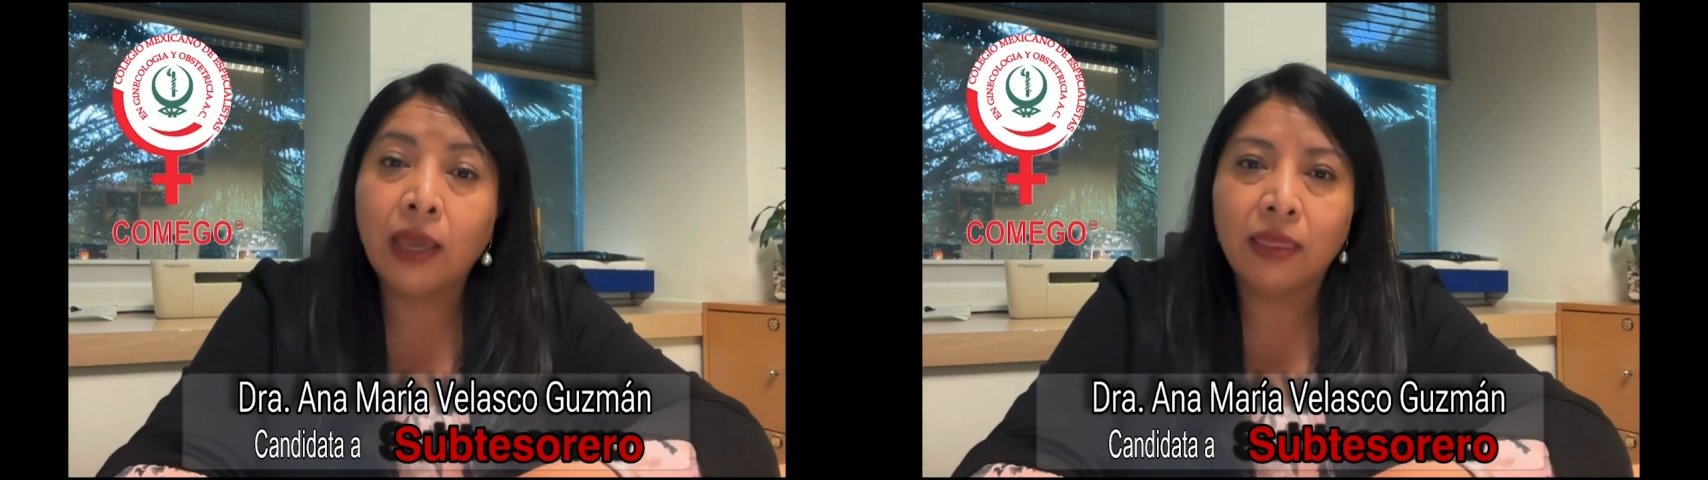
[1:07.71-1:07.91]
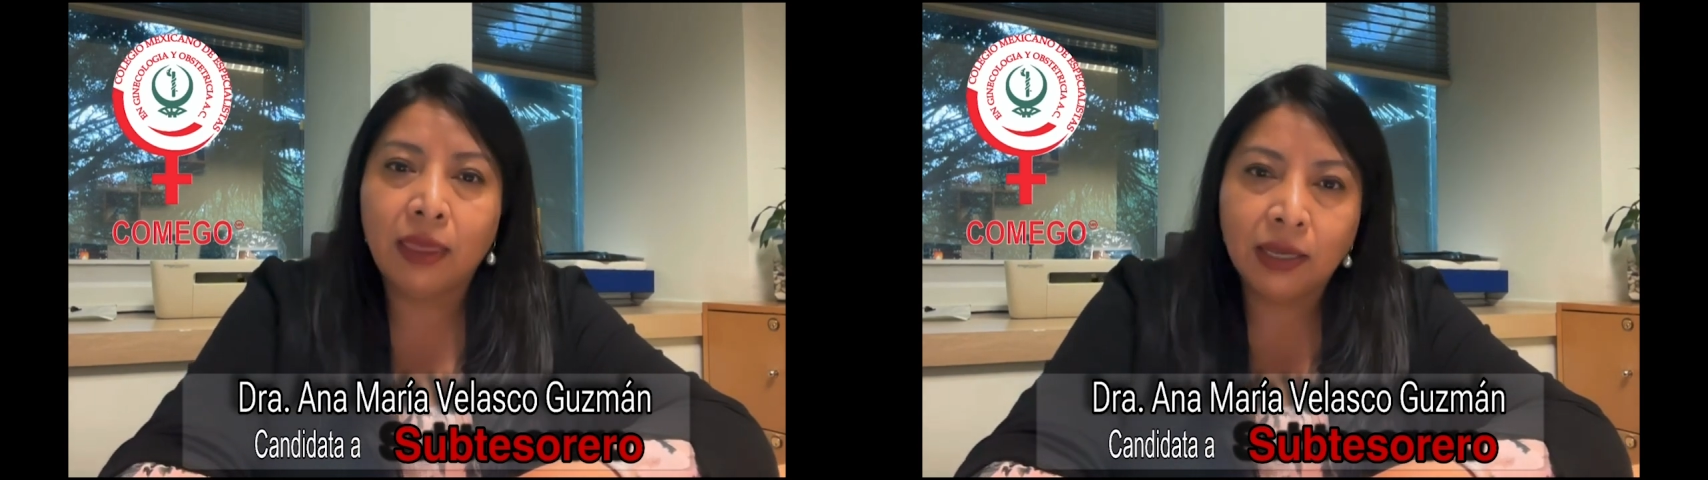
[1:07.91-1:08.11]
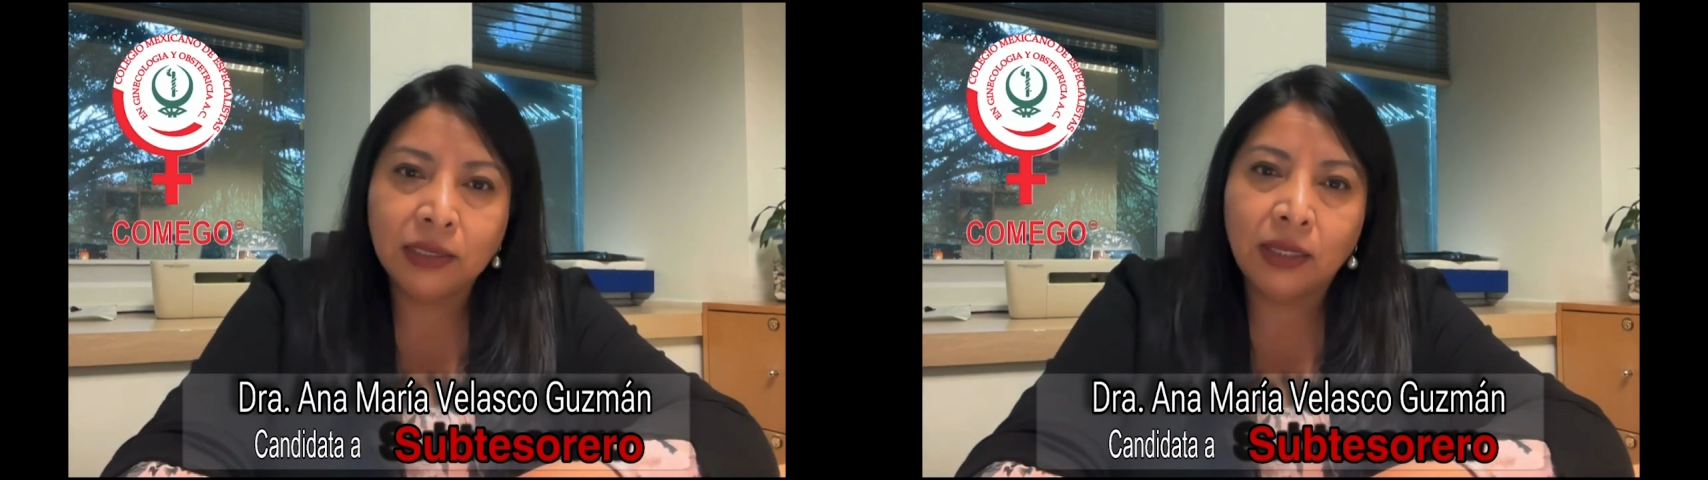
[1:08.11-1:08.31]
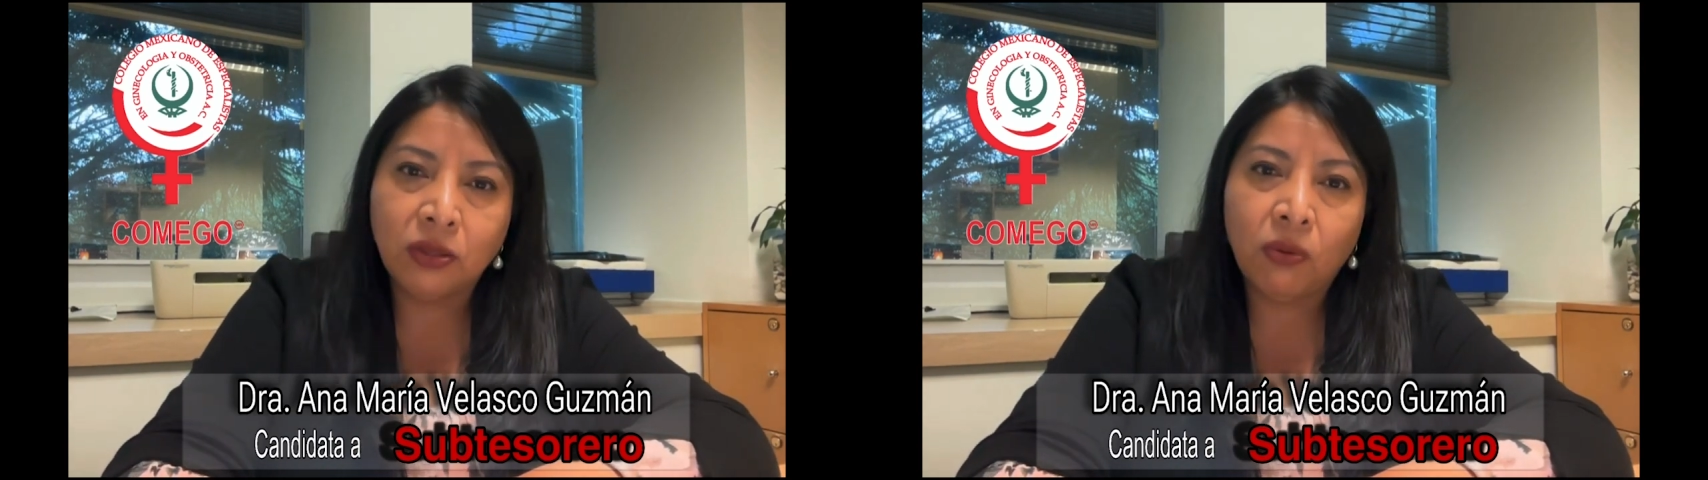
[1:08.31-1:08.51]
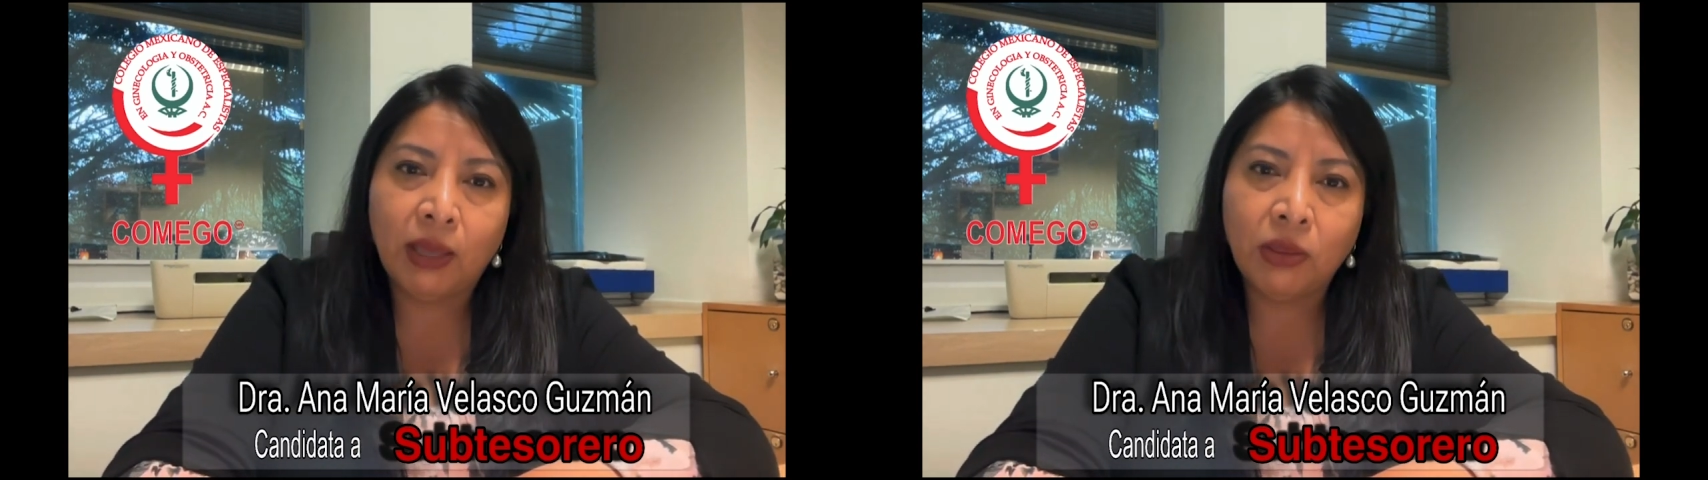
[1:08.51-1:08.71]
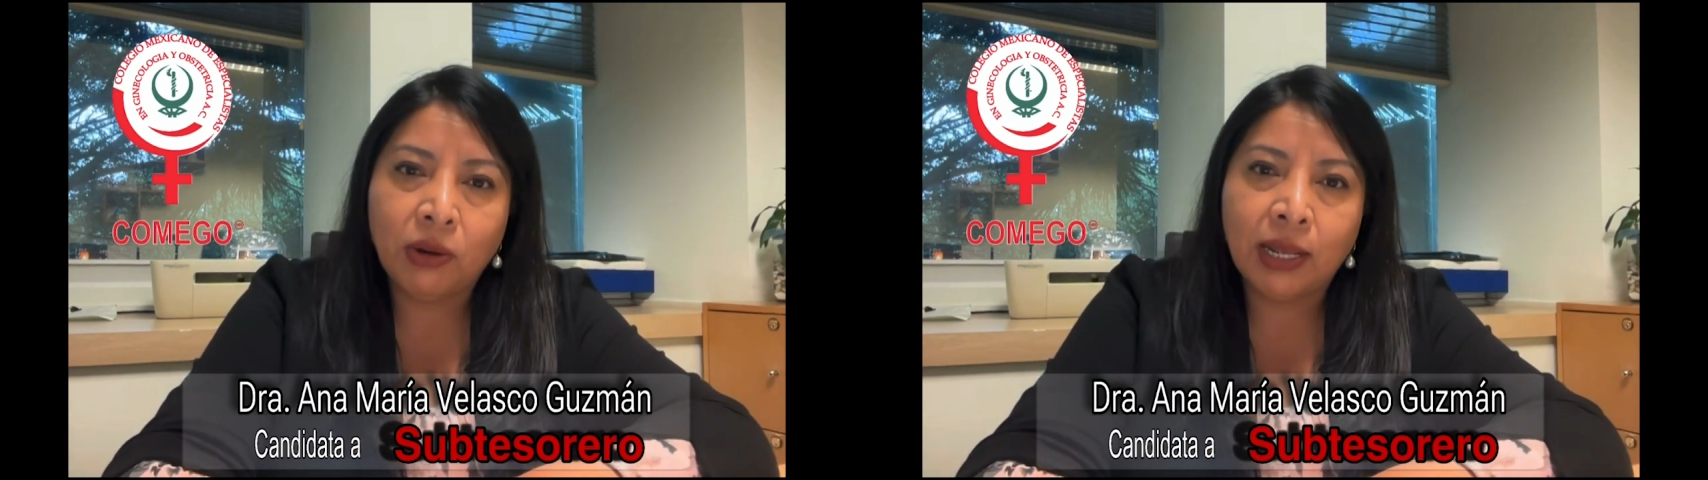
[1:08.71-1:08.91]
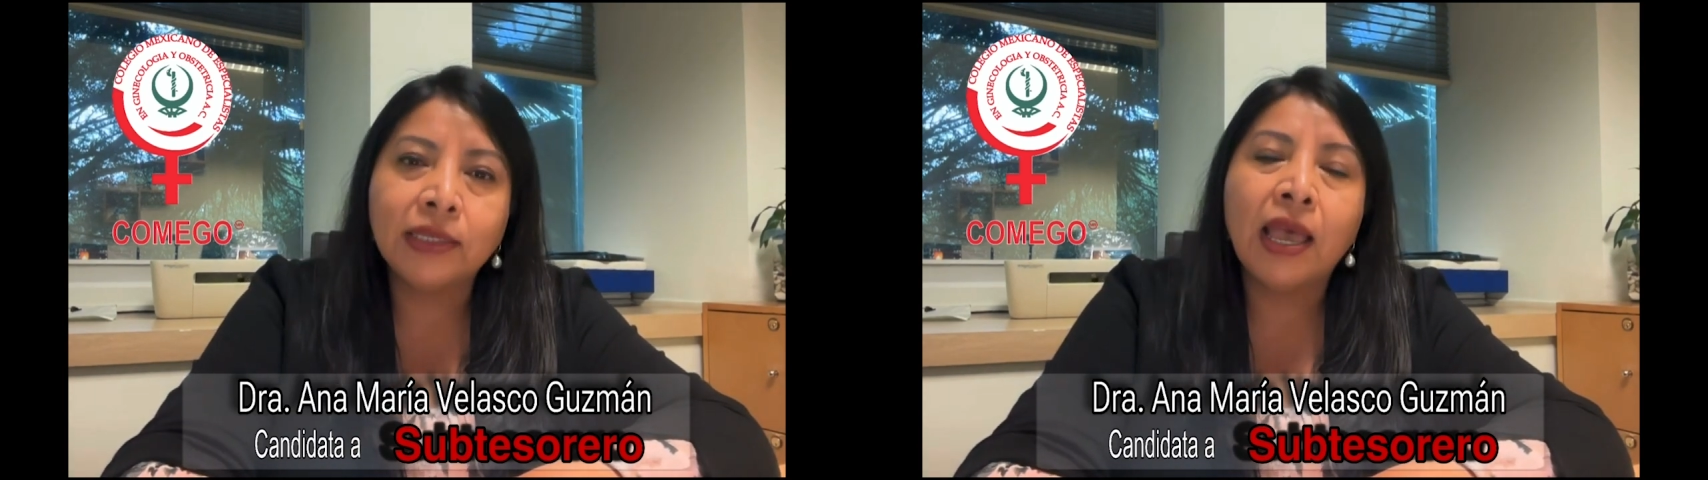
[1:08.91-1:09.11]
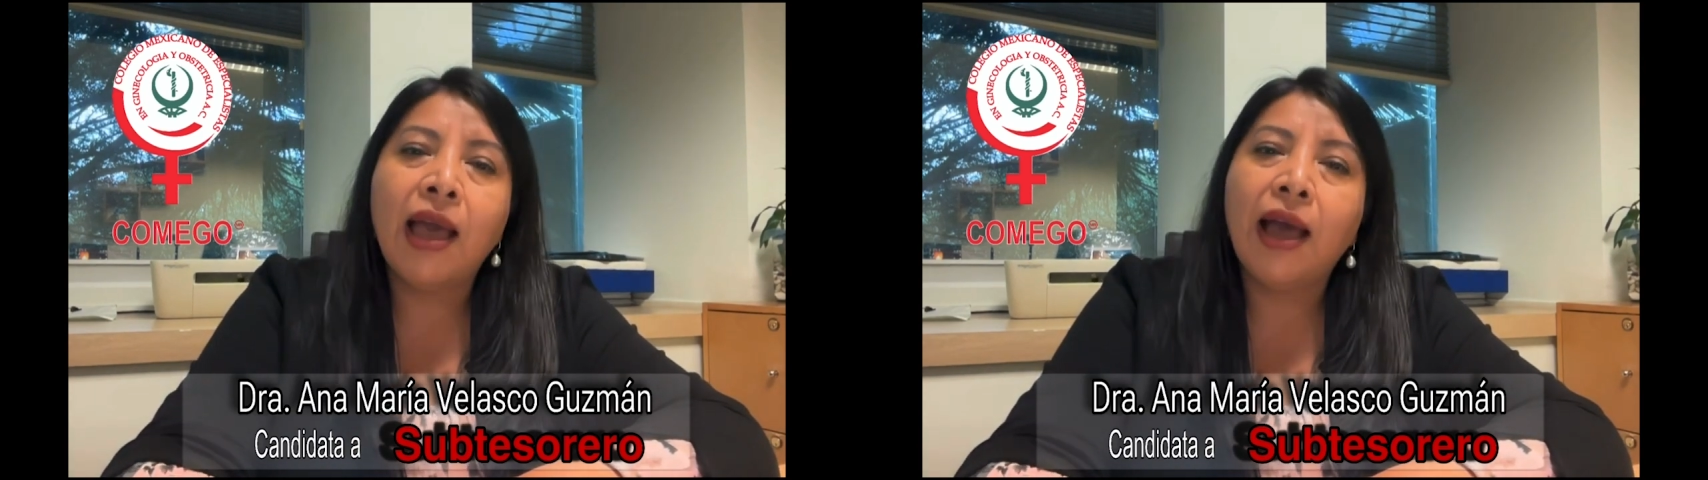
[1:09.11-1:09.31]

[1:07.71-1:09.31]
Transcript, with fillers: ideas innovadoras